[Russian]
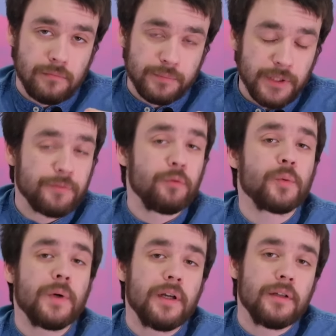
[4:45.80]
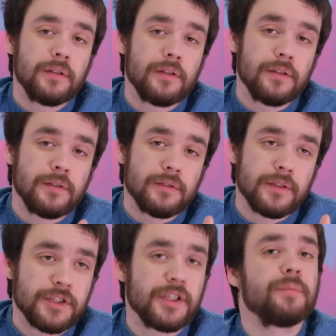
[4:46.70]
платформа
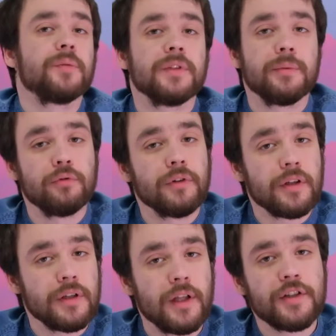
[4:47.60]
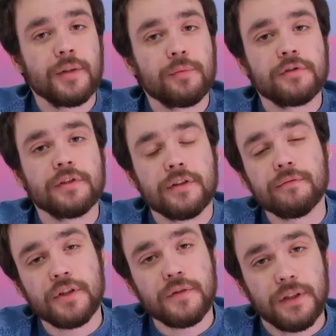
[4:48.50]
должна быть монополией, иначе она просто не
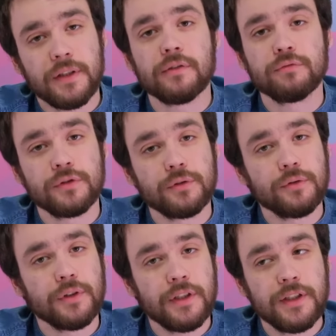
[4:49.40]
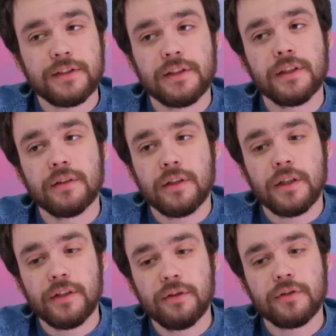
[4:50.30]
выживет, она так устроена. Если
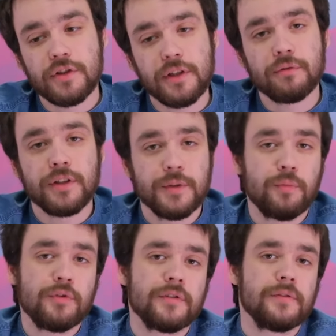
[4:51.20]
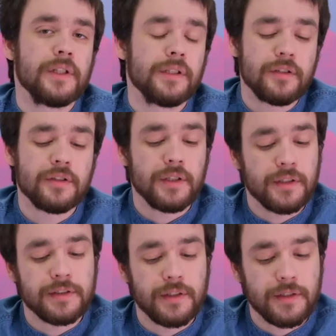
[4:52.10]
от нее начинает уходить пользователи, она
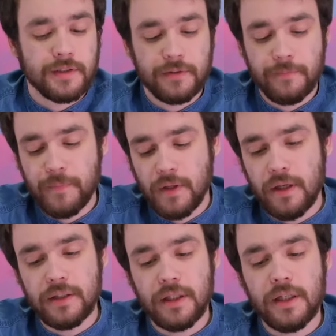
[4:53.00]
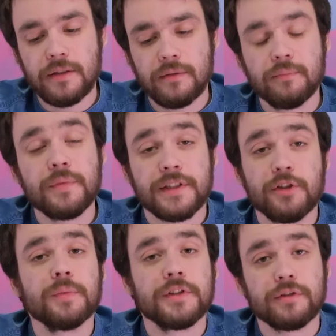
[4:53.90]
начинает разоряться она
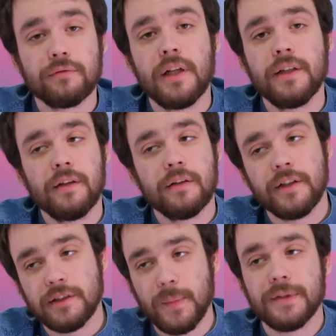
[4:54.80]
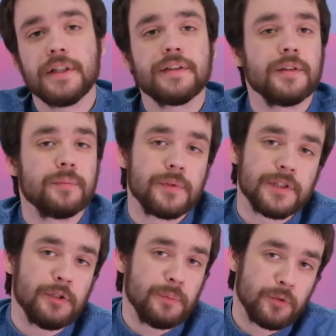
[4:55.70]
перестает быть актуальной, рекламодатели
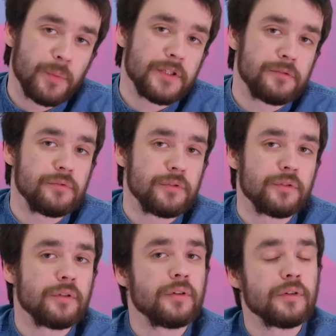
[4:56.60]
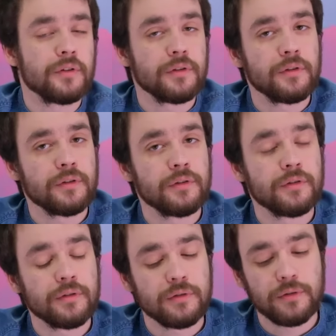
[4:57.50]
перестают покупать у нее
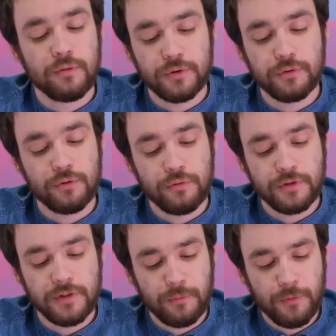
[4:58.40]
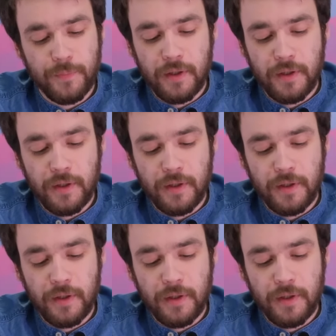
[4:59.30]
э, аудиторию рекламы.